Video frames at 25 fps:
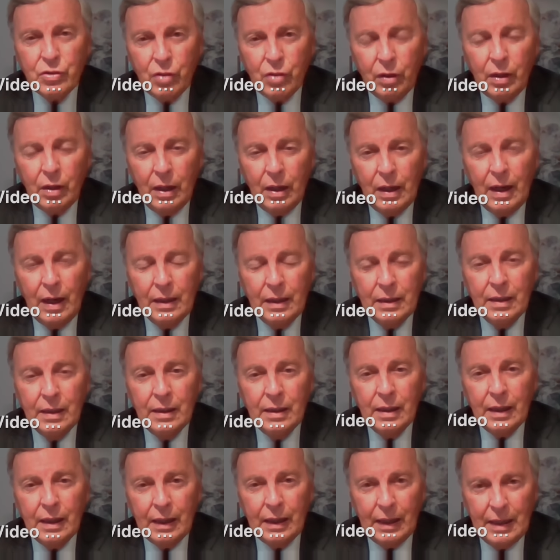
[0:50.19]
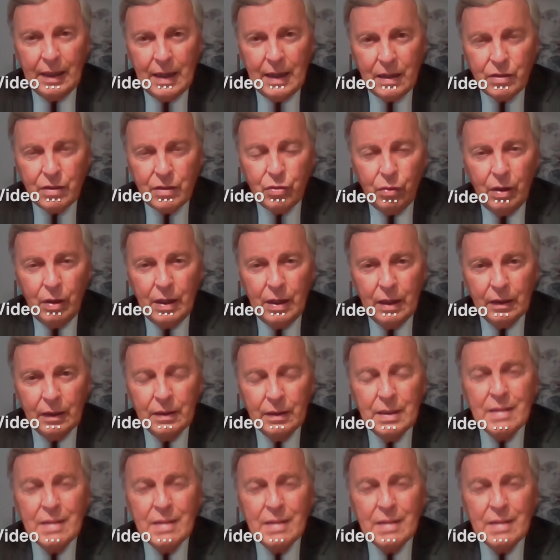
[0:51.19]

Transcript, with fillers: sondern eine reaktionäre.